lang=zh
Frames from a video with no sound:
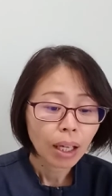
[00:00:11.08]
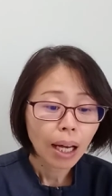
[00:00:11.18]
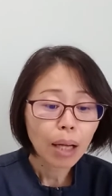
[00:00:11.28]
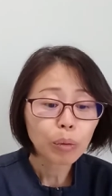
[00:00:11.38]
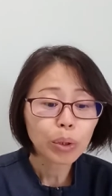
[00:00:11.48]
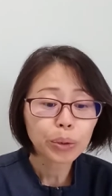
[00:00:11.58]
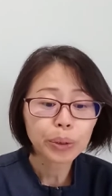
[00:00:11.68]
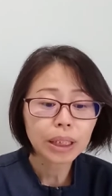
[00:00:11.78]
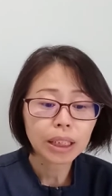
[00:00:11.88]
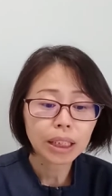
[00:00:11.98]
韩国
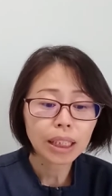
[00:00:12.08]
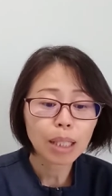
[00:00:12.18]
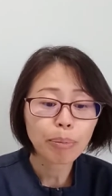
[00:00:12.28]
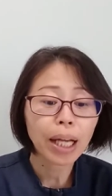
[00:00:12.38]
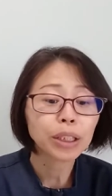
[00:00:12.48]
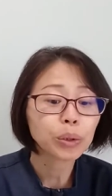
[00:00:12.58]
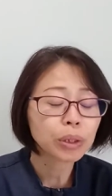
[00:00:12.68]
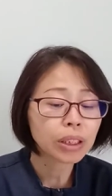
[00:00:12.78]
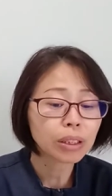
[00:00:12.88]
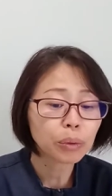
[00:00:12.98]
女子职业排球
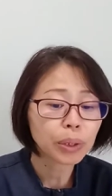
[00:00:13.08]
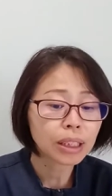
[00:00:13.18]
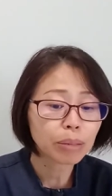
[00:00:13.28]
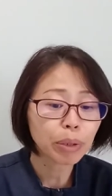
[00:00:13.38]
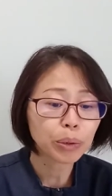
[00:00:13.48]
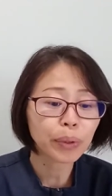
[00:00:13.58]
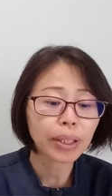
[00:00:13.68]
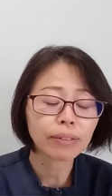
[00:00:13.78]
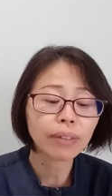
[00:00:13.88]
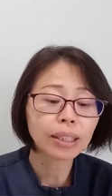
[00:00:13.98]
兴国生命
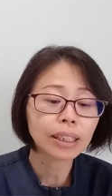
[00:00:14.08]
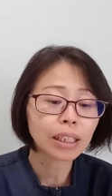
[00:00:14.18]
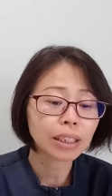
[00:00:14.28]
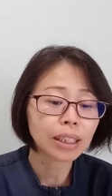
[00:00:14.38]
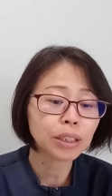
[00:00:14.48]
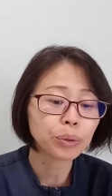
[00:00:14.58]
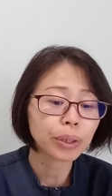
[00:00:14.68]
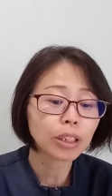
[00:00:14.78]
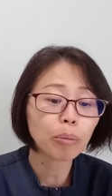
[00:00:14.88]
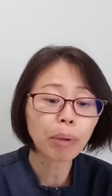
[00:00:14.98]
队放弃了因
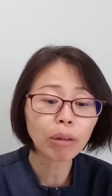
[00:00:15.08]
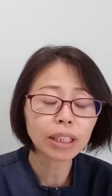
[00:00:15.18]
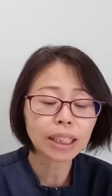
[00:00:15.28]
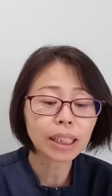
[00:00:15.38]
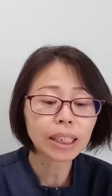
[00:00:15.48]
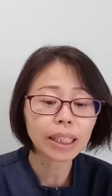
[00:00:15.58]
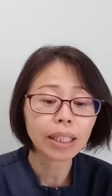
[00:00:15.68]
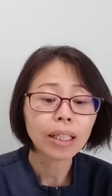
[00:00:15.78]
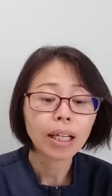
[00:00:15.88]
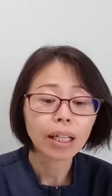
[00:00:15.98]
学校暴力争
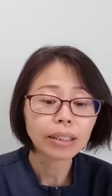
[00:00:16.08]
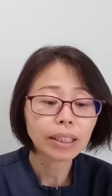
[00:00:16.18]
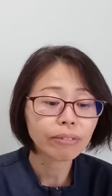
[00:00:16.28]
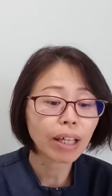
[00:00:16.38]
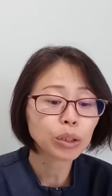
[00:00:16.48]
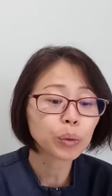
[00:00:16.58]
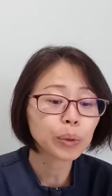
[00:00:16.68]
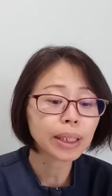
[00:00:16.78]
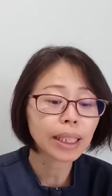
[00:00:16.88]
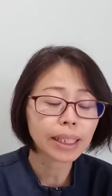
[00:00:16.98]
议而引发
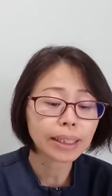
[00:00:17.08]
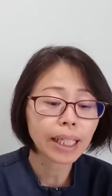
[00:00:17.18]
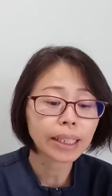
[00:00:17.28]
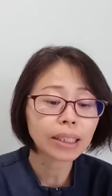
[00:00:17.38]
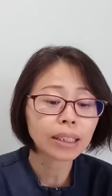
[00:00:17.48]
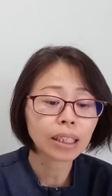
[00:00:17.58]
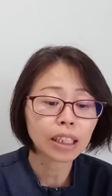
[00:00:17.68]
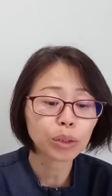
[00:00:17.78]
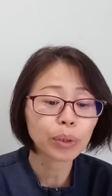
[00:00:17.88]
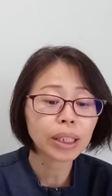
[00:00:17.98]
众议的李在英和
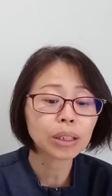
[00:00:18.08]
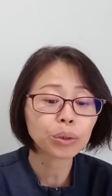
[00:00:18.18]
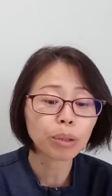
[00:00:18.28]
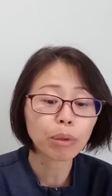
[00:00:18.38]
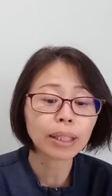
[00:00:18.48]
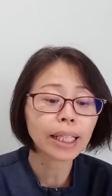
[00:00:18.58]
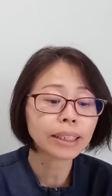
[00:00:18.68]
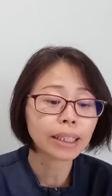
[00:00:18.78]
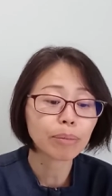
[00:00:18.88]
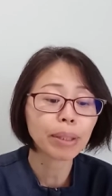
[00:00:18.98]
李多英双胞胎
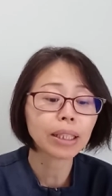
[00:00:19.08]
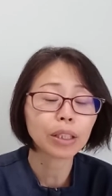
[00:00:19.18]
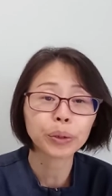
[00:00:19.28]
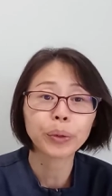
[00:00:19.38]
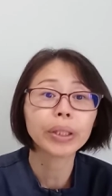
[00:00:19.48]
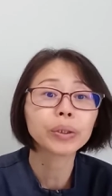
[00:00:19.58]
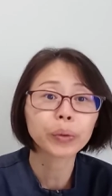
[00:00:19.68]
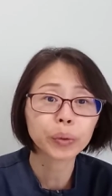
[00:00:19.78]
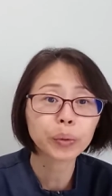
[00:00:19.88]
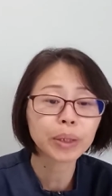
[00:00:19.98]
姐妹的选
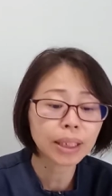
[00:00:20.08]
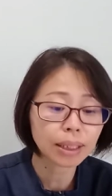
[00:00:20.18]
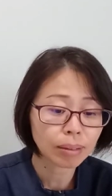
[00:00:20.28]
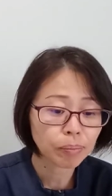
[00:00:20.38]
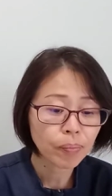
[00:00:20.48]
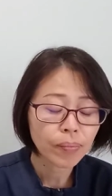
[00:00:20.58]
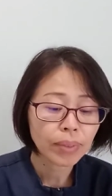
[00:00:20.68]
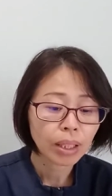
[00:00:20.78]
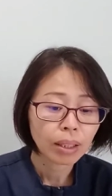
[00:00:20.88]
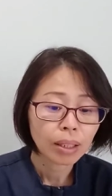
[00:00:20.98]
手注册。
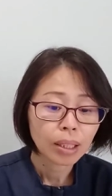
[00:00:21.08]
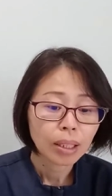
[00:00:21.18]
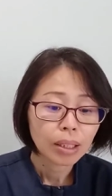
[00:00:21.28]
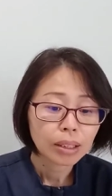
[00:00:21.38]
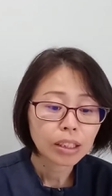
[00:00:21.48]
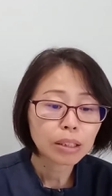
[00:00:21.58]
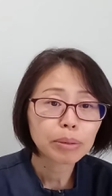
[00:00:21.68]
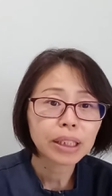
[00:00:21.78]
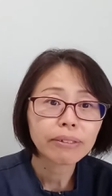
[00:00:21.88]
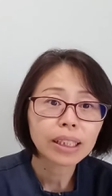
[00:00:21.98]
这是不
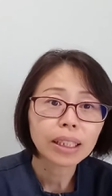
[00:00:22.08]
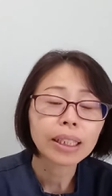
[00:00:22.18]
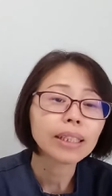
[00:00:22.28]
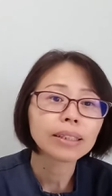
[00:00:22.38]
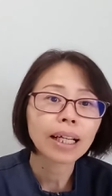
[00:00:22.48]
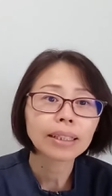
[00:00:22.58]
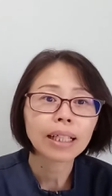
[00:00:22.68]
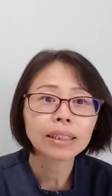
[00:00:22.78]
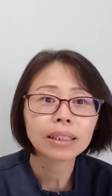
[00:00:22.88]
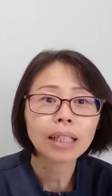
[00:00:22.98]
是意味着可以参
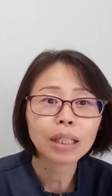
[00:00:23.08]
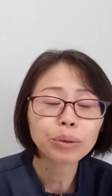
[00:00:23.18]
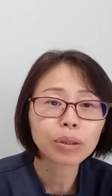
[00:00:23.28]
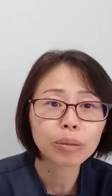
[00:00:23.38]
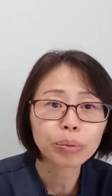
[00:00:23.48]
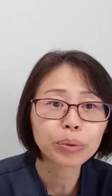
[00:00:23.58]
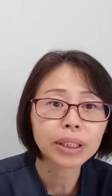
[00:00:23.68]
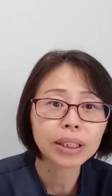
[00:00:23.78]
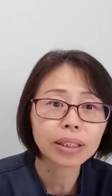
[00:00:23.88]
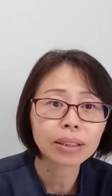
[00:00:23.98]
加其他俱乐部
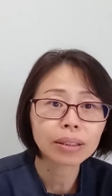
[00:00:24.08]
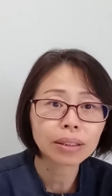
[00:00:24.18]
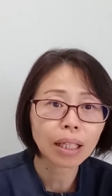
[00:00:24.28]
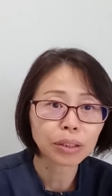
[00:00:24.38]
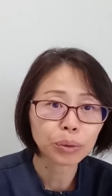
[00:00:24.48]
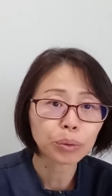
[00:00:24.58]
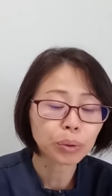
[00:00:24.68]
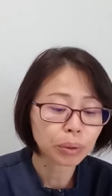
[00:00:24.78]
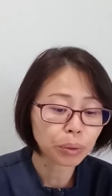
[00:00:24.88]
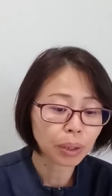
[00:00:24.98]
进行打球
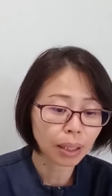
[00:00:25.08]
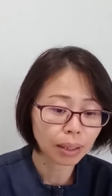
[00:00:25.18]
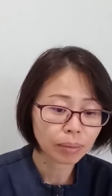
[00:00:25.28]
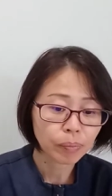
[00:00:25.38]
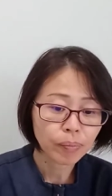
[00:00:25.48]
活动啊？